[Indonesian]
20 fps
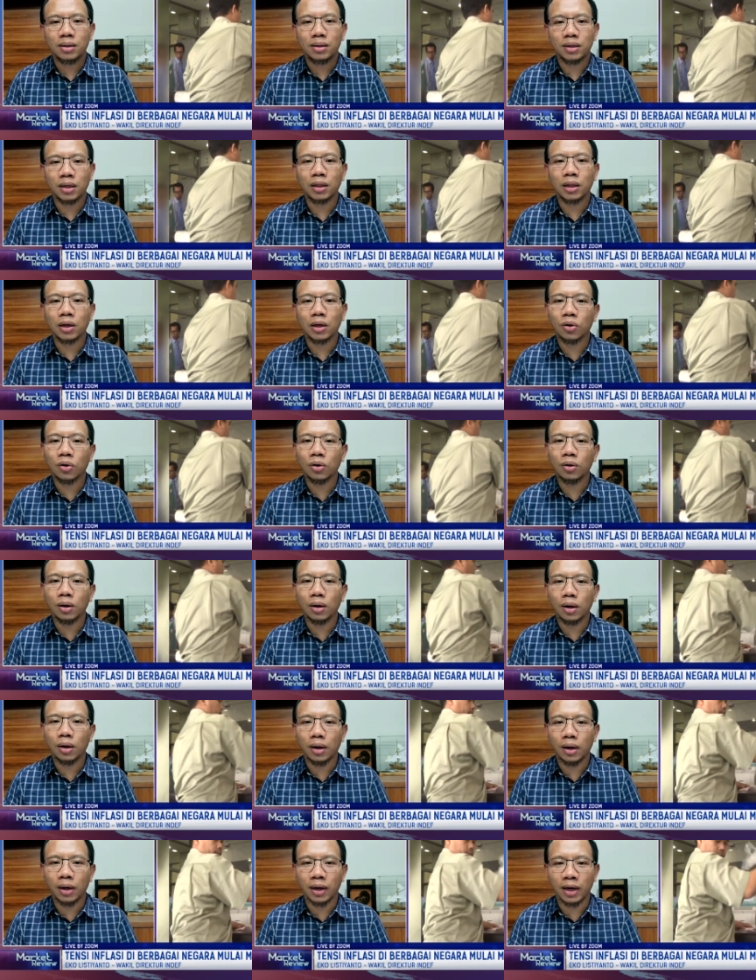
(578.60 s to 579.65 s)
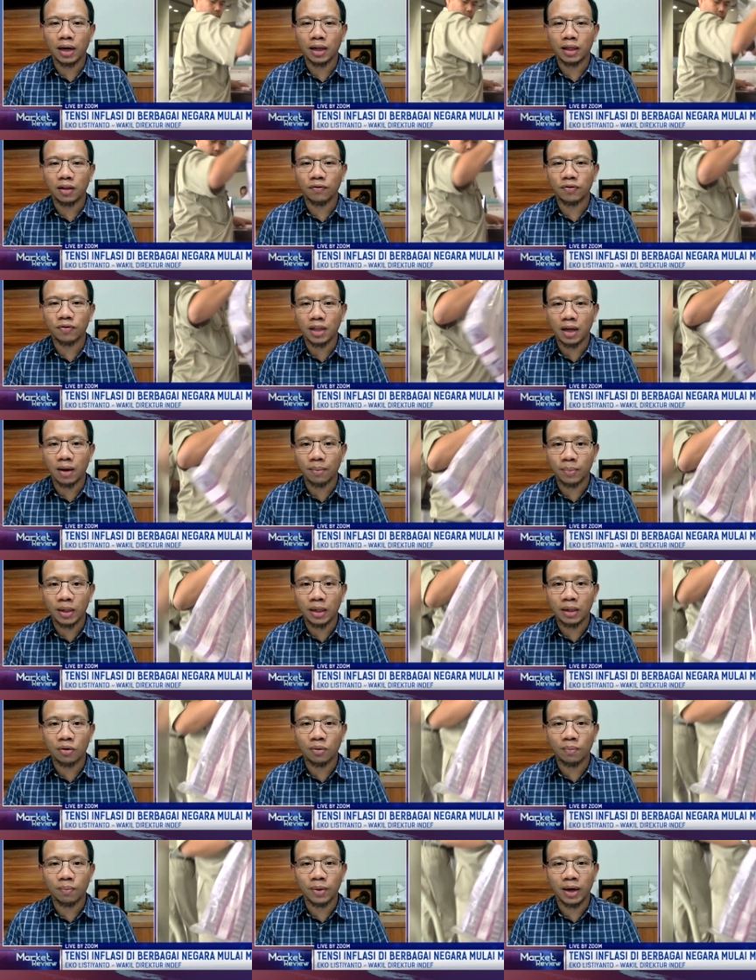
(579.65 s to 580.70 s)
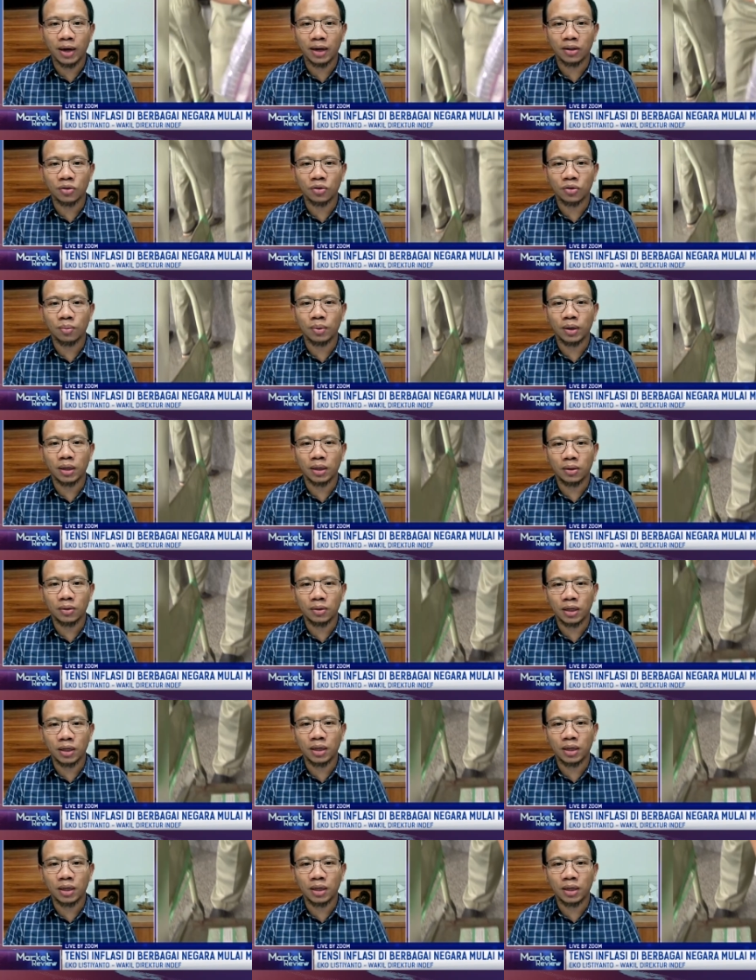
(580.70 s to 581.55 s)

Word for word: cenderung relatif stabil rupiah itu begitu.